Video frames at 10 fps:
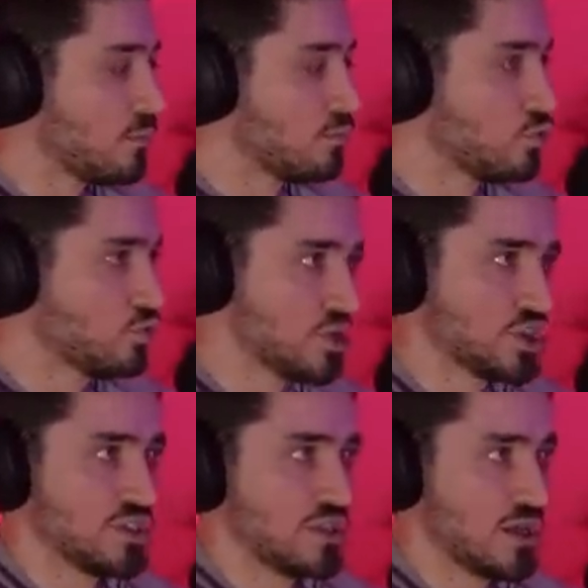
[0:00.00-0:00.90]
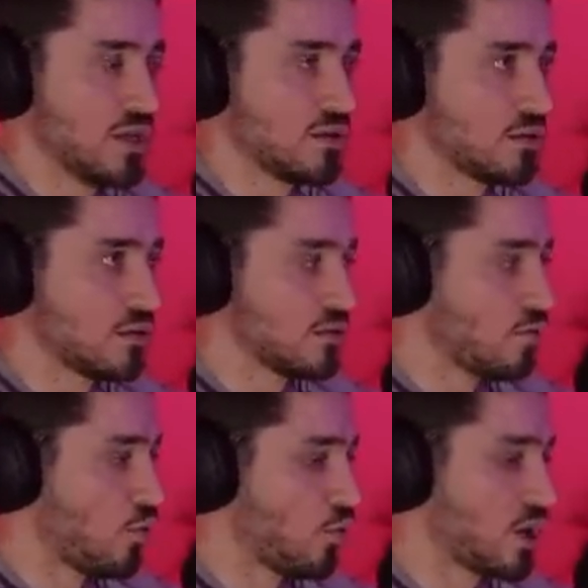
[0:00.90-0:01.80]
Bunun için de
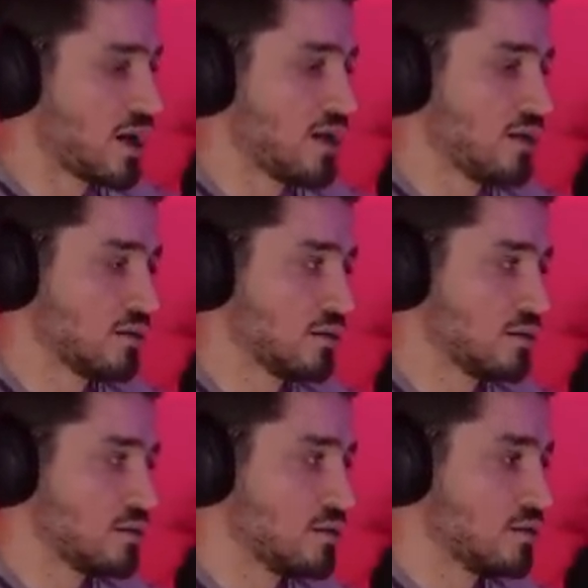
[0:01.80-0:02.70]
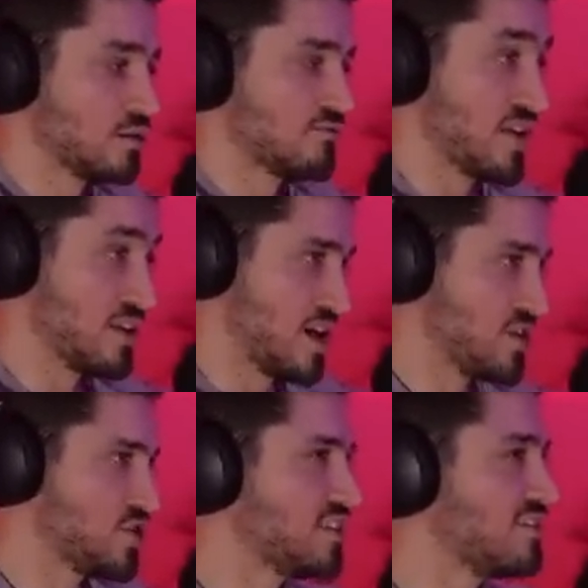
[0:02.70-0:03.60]
oraya e, ve
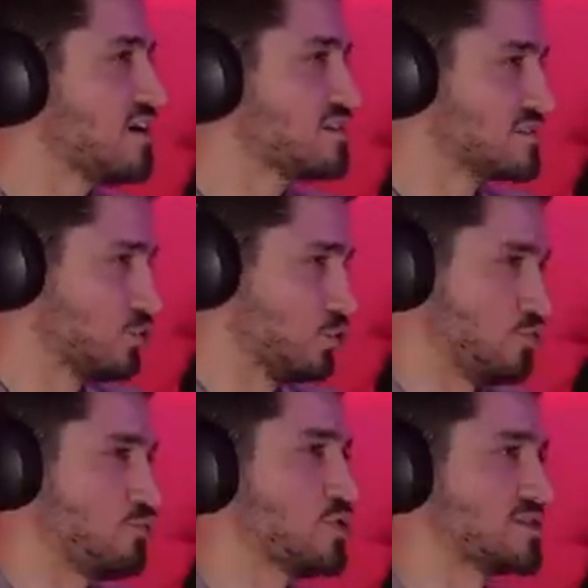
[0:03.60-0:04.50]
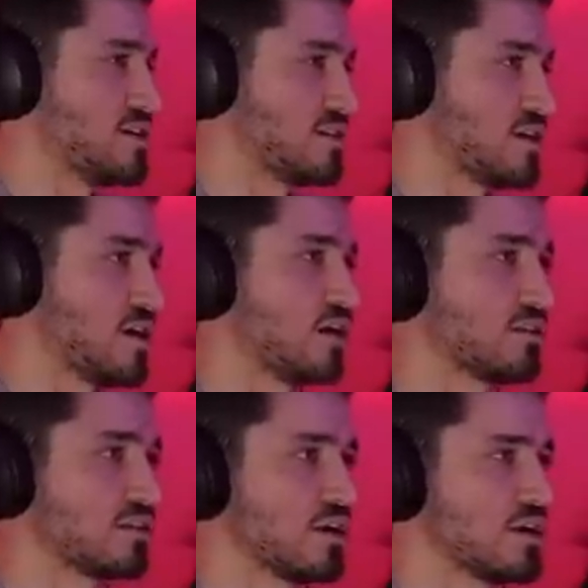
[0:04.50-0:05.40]
her şey daha hızlı oluyor bu esnada. Yani
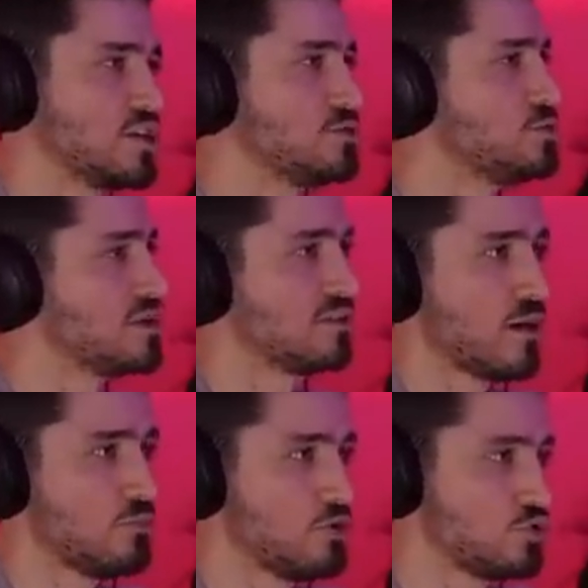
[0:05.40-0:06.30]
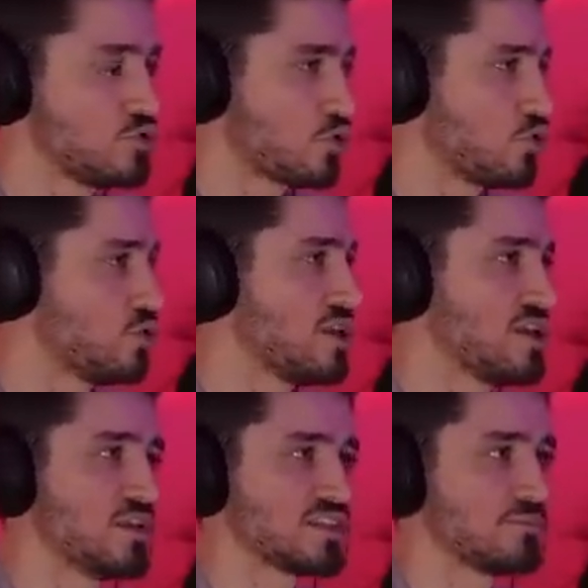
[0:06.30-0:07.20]
artık hiçbir şeye tahammülümüz yok. Örneğin
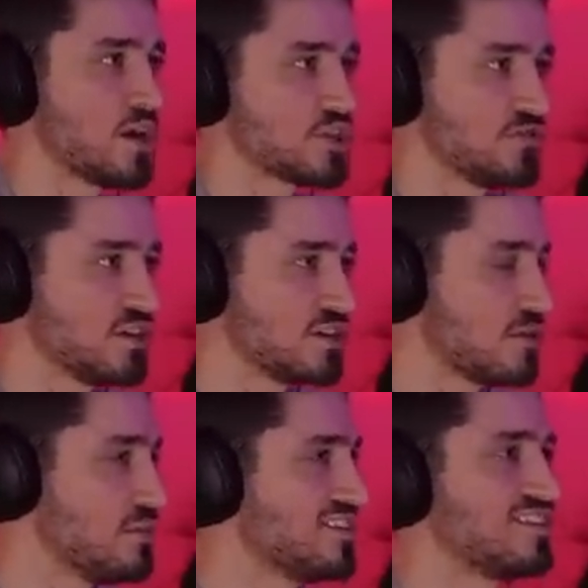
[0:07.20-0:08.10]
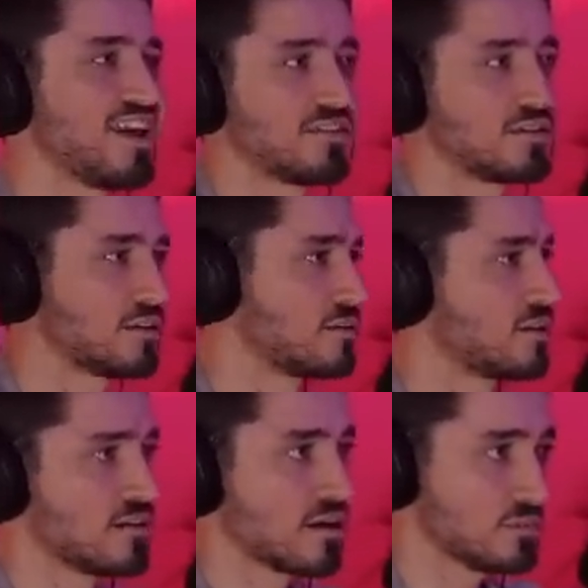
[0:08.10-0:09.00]
yemek siparişi verirken bile tek tıkta
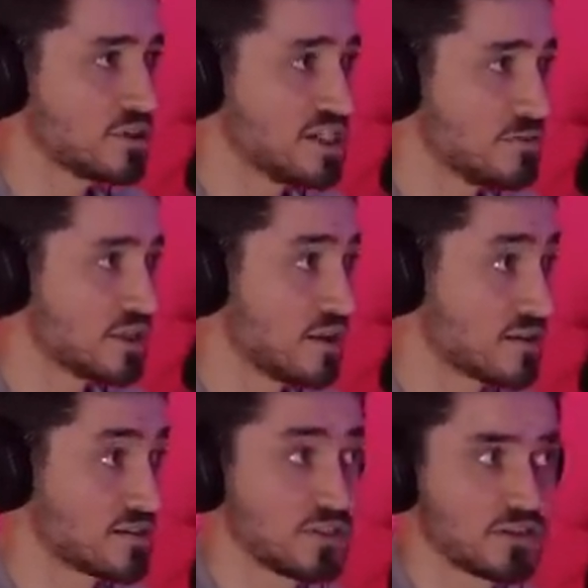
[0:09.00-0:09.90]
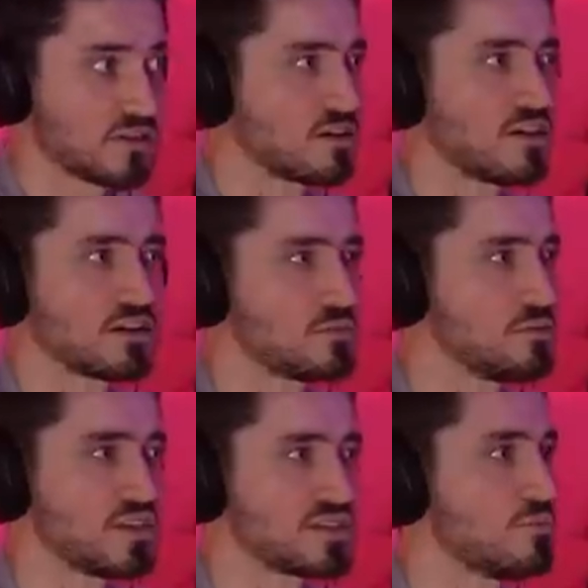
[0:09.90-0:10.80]
kredi kartımı girmeden her seferinde kredi kartımı
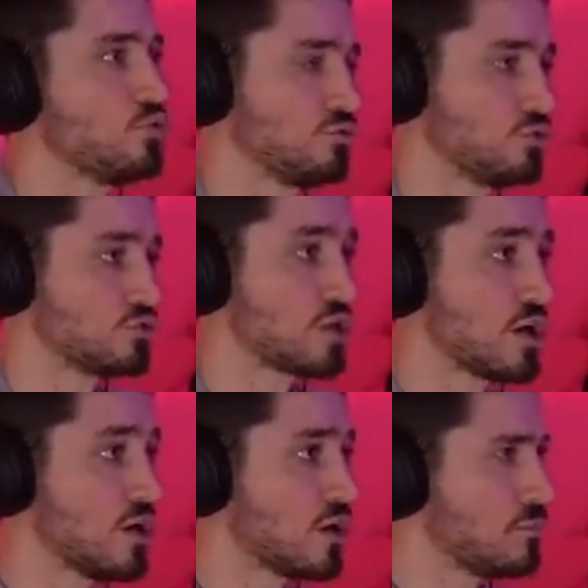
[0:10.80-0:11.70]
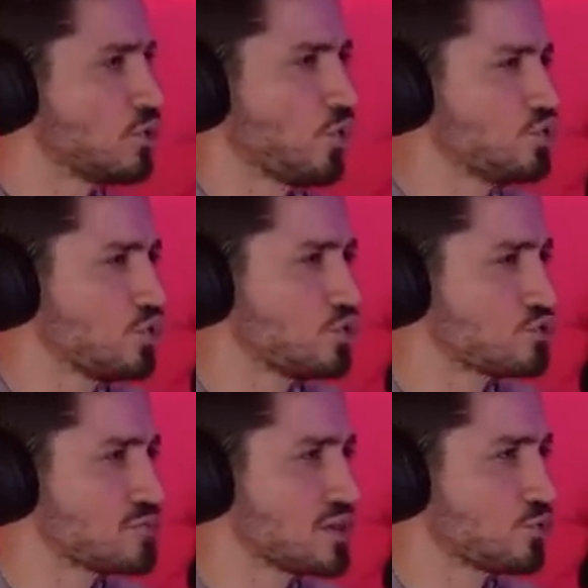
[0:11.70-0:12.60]
girmek istemiyorum hmm. diyoruz. Bir oyun
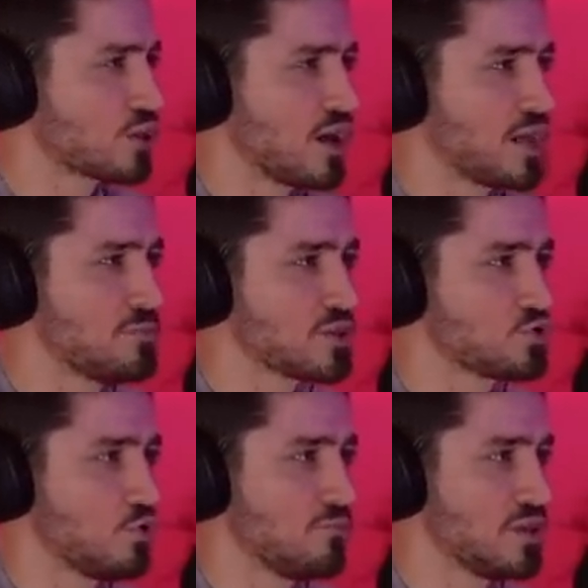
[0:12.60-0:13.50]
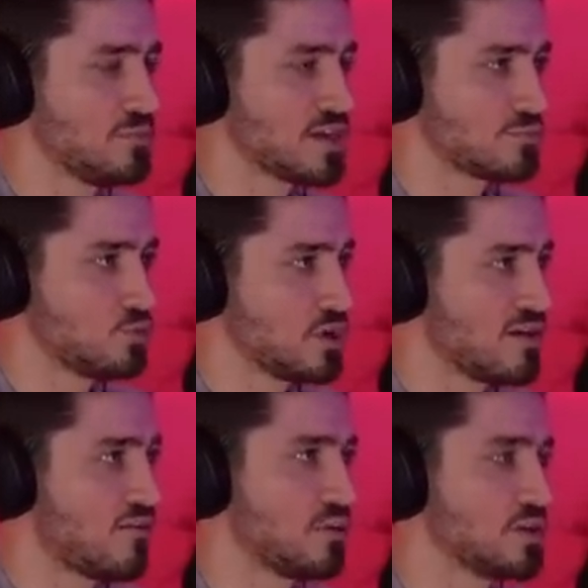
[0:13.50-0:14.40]
oynuyoruz mesela oradaki animasyon bile biraz böyle
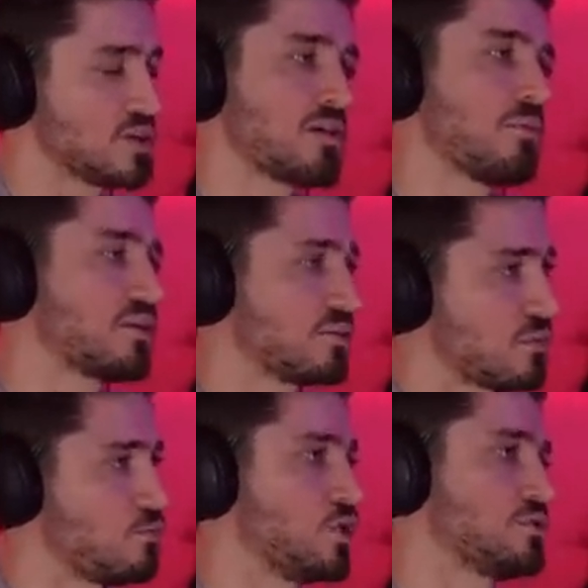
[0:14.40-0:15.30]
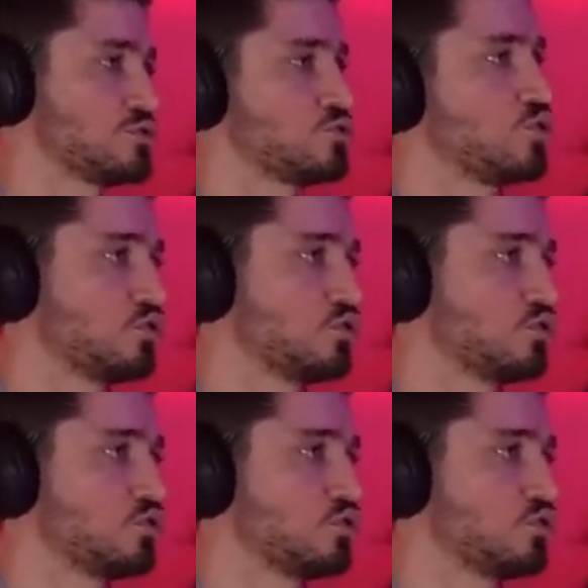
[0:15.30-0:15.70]
devam edince tamam artık ben bu animasyonu